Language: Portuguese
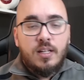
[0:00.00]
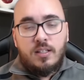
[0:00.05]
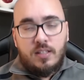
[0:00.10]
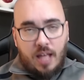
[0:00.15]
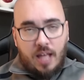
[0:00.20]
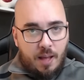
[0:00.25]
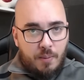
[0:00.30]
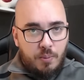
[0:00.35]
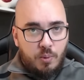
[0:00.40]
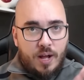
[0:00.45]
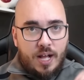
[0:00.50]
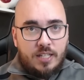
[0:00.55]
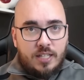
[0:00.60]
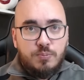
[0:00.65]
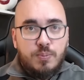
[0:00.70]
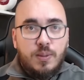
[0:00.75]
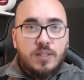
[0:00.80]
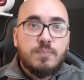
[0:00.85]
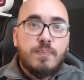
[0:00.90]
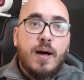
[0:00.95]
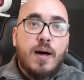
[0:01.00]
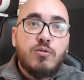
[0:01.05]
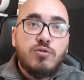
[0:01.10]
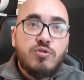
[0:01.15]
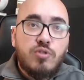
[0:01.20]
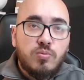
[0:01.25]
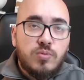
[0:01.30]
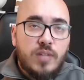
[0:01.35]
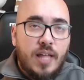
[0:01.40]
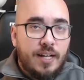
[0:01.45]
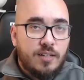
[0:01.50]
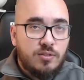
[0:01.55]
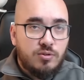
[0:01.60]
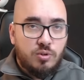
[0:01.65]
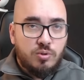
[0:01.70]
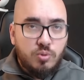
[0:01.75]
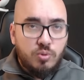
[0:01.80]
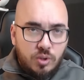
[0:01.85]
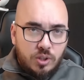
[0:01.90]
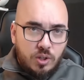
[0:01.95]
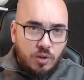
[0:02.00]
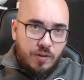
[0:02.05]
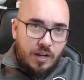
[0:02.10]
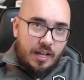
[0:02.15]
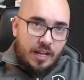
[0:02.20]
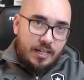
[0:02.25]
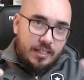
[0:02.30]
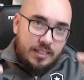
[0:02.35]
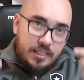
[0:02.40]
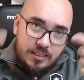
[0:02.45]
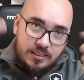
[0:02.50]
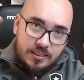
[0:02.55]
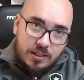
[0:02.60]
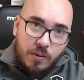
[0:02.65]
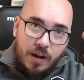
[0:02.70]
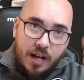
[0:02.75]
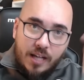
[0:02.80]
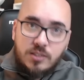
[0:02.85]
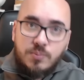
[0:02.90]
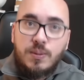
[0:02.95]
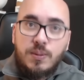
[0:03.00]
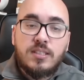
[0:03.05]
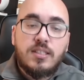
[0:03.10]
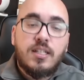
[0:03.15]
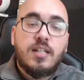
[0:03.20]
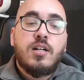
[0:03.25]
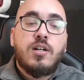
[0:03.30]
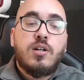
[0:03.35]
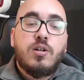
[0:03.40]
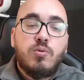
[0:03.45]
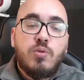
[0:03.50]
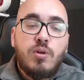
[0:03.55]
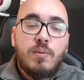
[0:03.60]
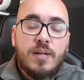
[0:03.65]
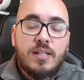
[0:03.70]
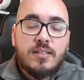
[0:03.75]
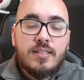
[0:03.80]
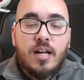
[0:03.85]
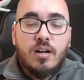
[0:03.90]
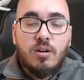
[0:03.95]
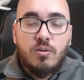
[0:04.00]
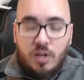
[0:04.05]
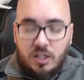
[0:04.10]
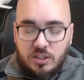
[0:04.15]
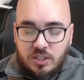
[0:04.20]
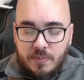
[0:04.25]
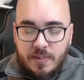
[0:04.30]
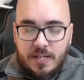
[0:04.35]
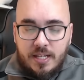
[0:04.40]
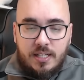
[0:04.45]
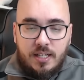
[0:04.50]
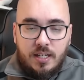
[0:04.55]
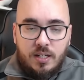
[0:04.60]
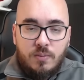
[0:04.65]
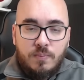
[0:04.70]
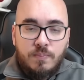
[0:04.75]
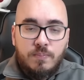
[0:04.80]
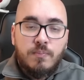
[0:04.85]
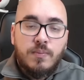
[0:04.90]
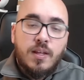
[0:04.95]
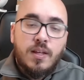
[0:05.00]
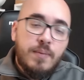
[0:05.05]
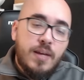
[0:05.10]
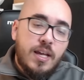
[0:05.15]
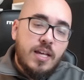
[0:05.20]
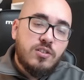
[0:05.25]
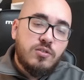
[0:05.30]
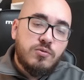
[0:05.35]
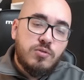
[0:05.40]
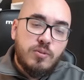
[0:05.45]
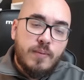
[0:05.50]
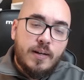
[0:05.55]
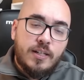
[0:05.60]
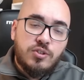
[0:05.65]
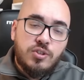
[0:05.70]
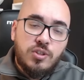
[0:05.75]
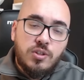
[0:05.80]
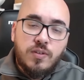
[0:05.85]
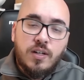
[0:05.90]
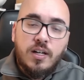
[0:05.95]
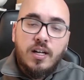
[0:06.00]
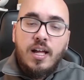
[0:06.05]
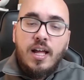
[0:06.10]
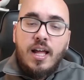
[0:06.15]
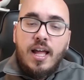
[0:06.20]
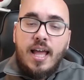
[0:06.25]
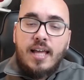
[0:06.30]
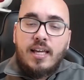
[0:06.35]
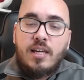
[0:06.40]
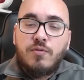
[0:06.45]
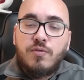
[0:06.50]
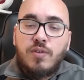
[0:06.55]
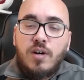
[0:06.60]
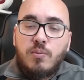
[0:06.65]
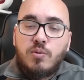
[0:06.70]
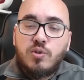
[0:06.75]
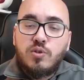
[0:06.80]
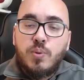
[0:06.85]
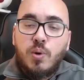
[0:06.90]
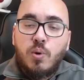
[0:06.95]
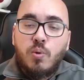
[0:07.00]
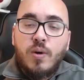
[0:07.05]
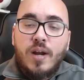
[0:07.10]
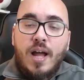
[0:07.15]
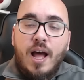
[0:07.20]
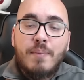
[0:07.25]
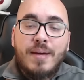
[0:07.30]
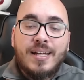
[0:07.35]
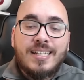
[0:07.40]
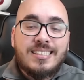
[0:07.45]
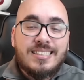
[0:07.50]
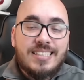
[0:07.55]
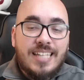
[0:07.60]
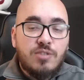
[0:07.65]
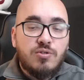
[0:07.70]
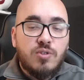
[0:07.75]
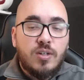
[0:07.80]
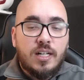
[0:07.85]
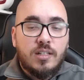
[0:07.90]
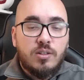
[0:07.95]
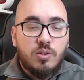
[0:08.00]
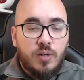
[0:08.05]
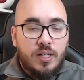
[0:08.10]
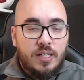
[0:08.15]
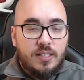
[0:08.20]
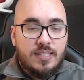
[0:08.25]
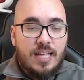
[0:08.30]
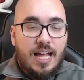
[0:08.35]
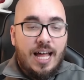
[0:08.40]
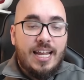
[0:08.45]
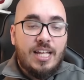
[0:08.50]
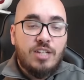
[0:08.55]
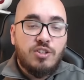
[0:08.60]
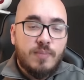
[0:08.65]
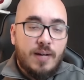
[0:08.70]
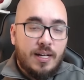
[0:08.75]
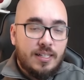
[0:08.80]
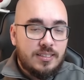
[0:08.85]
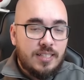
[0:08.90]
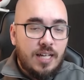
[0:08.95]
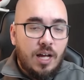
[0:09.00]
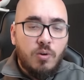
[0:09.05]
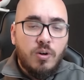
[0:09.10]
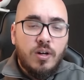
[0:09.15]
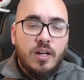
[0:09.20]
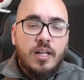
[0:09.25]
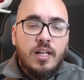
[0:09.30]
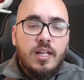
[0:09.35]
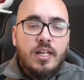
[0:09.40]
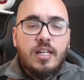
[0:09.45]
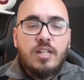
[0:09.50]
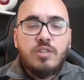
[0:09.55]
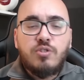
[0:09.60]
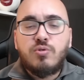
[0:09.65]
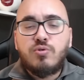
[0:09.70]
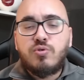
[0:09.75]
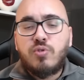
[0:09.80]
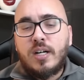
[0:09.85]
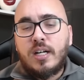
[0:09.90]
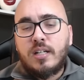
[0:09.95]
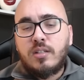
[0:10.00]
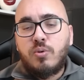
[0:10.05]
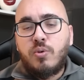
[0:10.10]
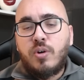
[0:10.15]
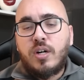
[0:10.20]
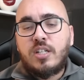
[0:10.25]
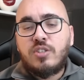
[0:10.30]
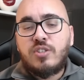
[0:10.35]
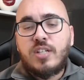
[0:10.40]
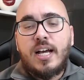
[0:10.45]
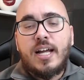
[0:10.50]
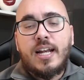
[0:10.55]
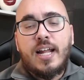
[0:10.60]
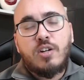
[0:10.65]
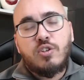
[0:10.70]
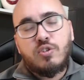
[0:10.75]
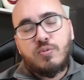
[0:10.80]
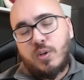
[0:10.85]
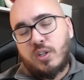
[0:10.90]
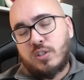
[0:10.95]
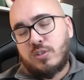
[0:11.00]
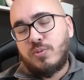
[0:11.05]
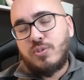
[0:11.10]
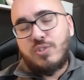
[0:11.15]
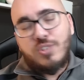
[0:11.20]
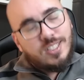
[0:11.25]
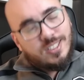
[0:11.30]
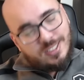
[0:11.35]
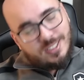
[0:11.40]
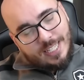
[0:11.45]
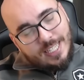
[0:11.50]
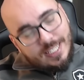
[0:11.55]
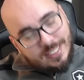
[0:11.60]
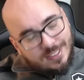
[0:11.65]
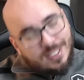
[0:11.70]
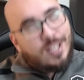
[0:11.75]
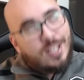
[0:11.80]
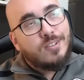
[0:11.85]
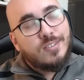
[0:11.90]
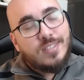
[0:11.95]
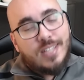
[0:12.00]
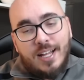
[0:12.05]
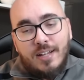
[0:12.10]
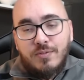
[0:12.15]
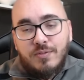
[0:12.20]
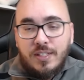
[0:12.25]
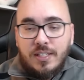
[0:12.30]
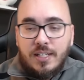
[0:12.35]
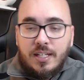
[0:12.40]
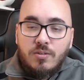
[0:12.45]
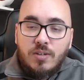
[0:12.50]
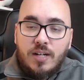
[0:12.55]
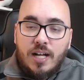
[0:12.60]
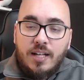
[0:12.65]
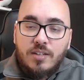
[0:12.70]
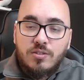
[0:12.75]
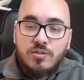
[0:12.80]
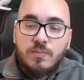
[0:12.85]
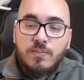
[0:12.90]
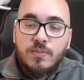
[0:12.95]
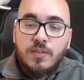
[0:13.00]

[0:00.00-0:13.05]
Abro aspas para o John Textor. Tudo que eu falar aqui são aspas do empresário norte-americano. Minha estimativa é que vamos procurar mais seis jogadores, além de Marçal e de um jogador que chegará nos próximos dias, esse é o Zahavi, né, no caso.